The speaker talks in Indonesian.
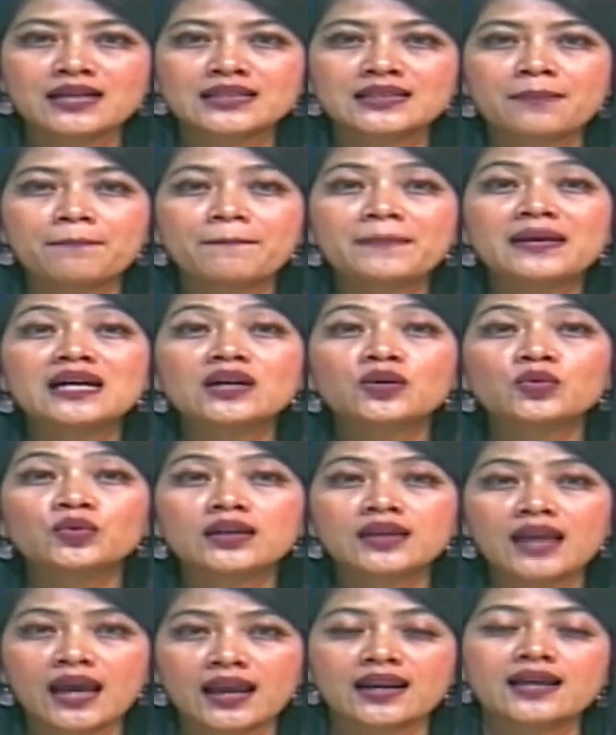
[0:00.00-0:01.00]

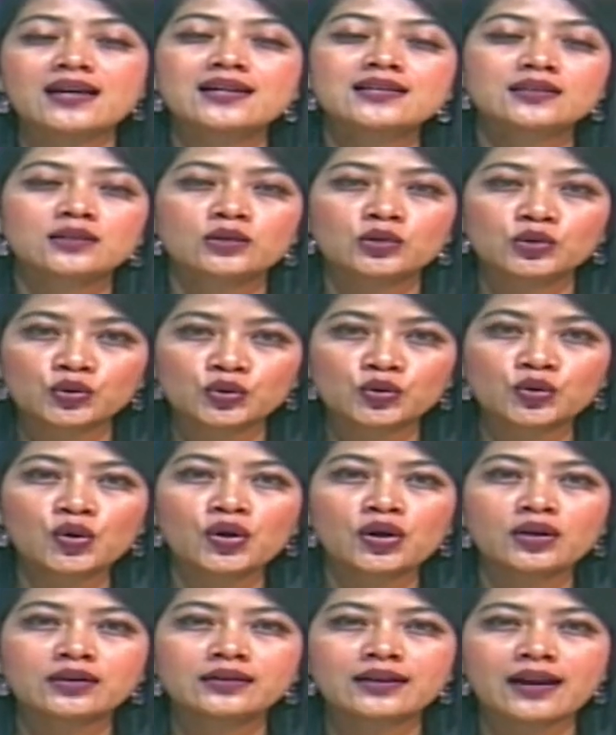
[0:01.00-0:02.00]
merugikan seluruh
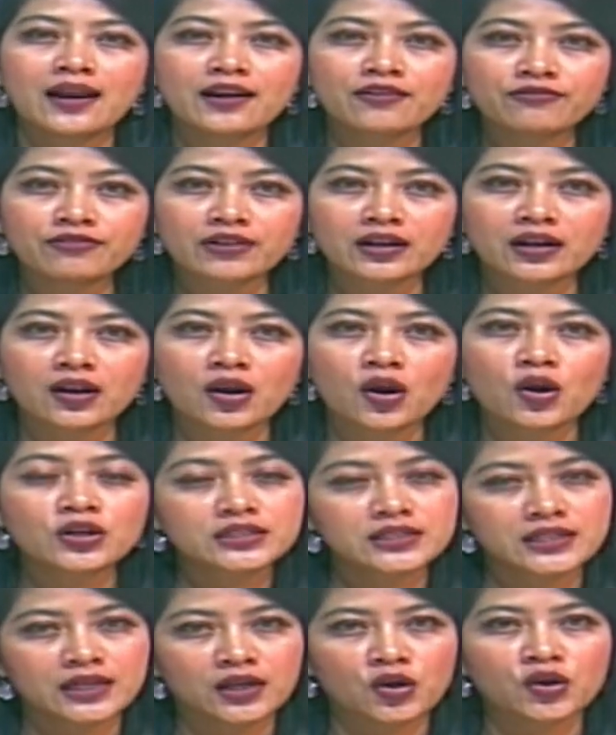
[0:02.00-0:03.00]
driver
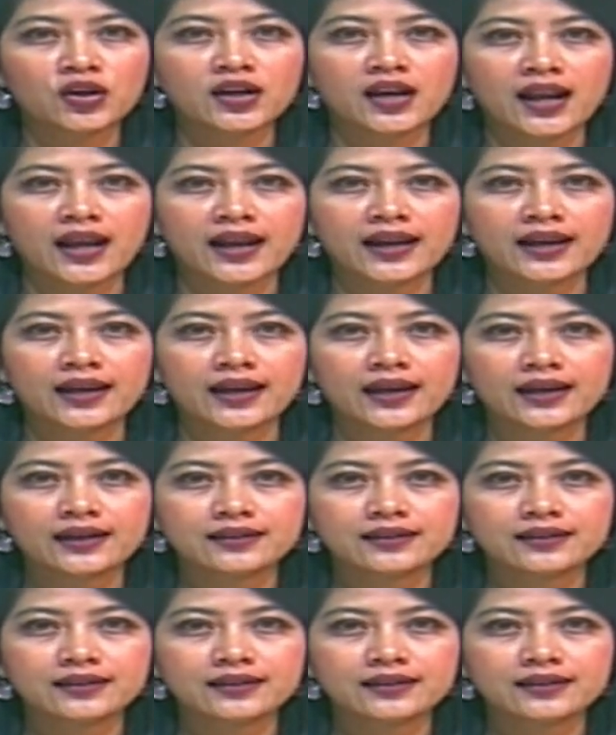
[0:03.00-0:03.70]
ojek online.